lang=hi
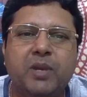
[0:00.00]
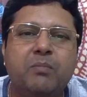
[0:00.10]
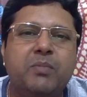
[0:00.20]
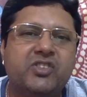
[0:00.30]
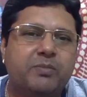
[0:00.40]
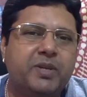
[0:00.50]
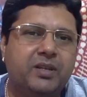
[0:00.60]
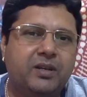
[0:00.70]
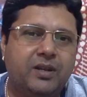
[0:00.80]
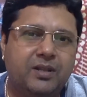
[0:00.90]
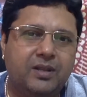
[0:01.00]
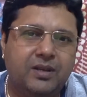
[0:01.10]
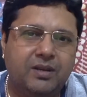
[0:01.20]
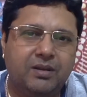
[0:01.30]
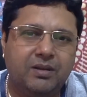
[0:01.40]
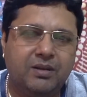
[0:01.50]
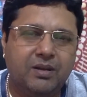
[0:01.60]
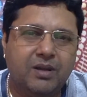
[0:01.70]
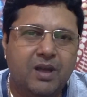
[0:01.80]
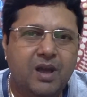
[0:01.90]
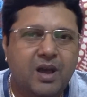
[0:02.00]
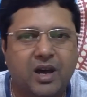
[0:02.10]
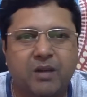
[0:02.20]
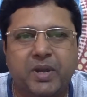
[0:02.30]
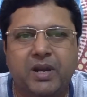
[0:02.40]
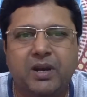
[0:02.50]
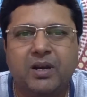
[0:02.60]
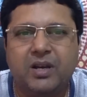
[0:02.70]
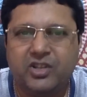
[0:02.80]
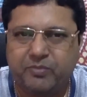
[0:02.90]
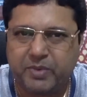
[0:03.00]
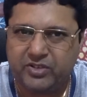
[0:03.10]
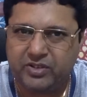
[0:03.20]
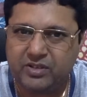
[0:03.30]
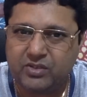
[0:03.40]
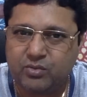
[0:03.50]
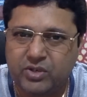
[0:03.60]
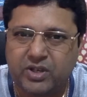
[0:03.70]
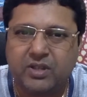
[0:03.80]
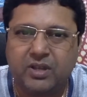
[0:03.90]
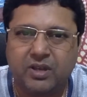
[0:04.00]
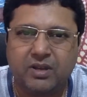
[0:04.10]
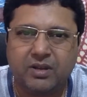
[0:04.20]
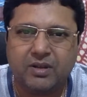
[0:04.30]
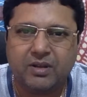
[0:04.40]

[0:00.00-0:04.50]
में लंबे समय तक रहता है हर महिला इस परिस्थिति से गुजरती है